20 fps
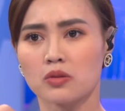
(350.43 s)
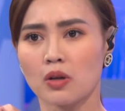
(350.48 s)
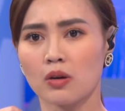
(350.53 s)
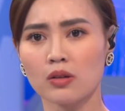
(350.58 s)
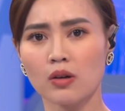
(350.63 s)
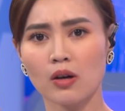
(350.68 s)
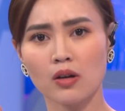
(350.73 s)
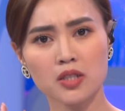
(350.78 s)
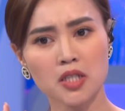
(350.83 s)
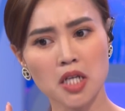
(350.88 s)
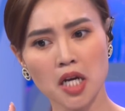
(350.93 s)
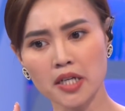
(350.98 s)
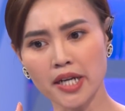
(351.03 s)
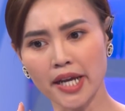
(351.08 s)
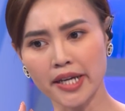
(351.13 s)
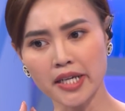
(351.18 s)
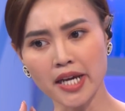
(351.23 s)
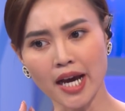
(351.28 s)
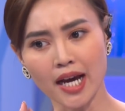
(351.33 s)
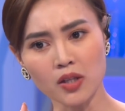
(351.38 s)
Trời ơi, trên
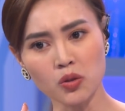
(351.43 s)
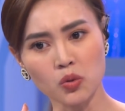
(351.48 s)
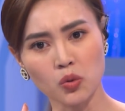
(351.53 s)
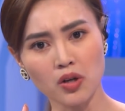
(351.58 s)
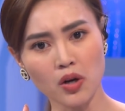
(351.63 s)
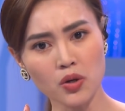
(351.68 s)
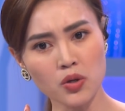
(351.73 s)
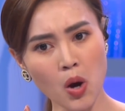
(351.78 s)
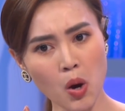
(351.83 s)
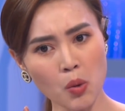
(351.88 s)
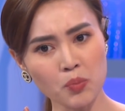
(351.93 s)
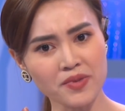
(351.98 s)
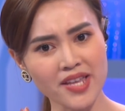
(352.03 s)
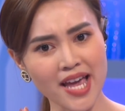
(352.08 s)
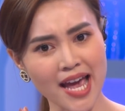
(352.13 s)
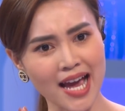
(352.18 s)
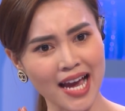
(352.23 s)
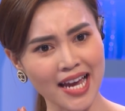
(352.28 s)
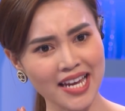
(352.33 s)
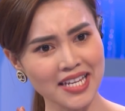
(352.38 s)
này hả, tụi nó đốt
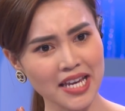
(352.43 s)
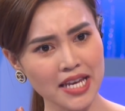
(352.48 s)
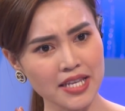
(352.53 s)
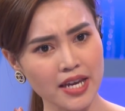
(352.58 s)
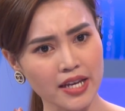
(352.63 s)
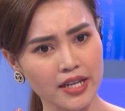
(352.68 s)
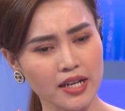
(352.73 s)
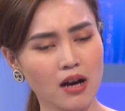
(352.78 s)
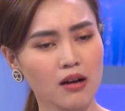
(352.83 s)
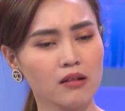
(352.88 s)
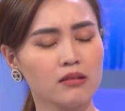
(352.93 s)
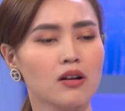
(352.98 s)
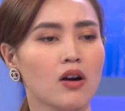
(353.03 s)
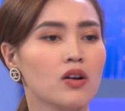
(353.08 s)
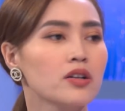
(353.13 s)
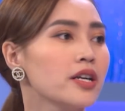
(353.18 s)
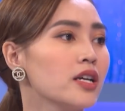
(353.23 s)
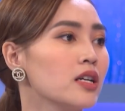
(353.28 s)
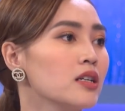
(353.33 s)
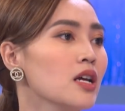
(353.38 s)
nhà hay cái gì đó,
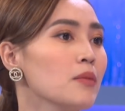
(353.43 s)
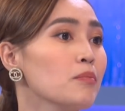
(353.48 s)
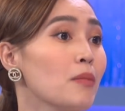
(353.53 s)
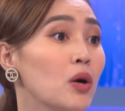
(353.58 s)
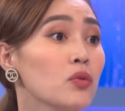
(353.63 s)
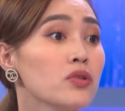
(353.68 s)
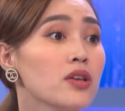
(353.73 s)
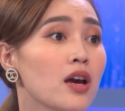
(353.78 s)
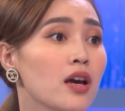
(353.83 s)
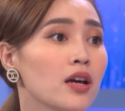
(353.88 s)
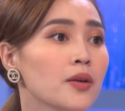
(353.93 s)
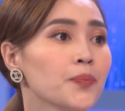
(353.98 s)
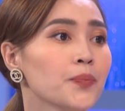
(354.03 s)
gọi điện lên ừ. bảo vệ.